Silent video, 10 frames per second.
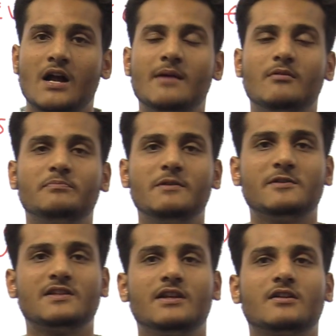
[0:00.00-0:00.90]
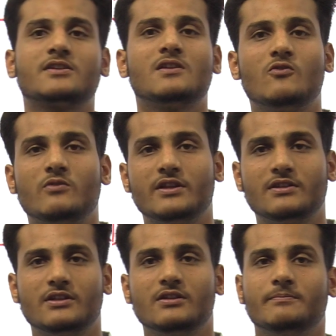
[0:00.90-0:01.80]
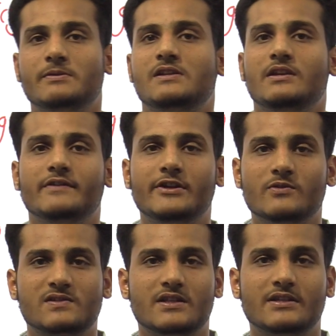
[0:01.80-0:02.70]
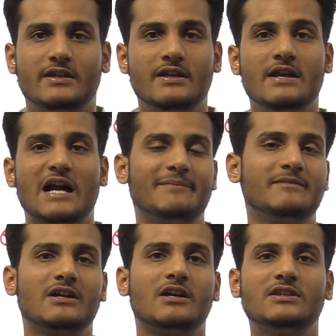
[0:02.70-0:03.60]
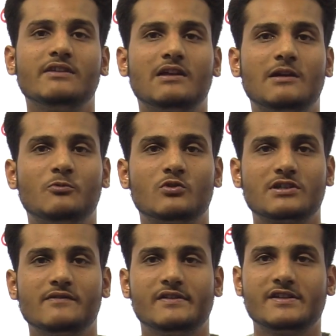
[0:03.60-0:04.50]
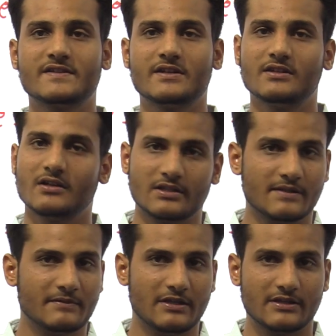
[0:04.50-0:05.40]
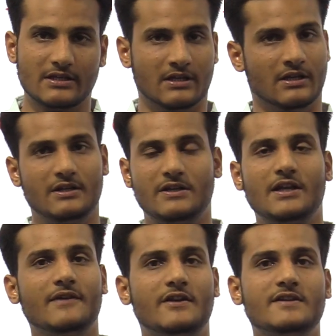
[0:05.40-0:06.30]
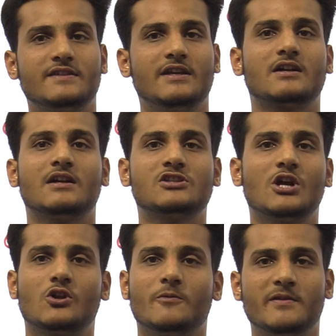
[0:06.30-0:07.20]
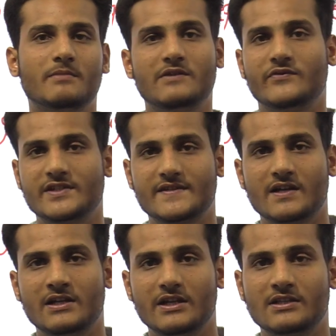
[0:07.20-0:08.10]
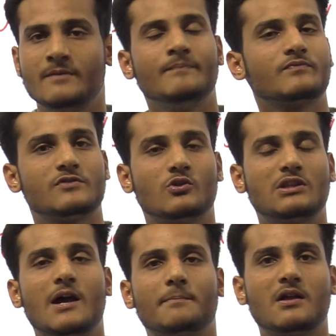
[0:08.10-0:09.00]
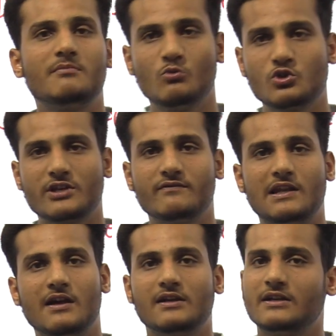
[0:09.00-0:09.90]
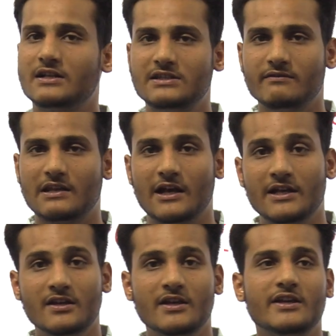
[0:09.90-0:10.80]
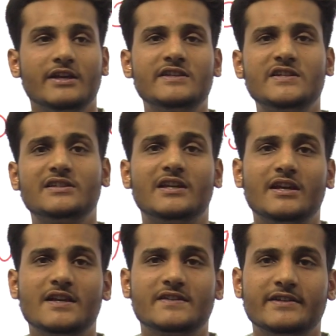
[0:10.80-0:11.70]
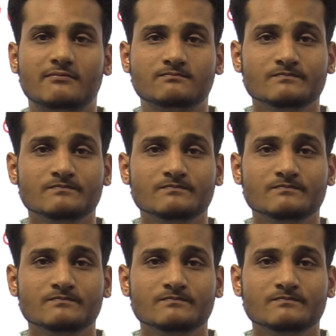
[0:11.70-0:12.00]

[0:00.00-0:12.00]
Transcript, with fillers: हम अपनी पिछली कक्षाओं के अंदर पिछली वीडियोस के अंदर हमने गति वाला पोर्शन फिजिक्स के अंदर खत्म किया था ठीक है फ्रेंड्स एक अच्छा टॉपिक मैंने फिजिक्स का लिया था जो था आपका मोशन वाला गति वाला इसी तरीके से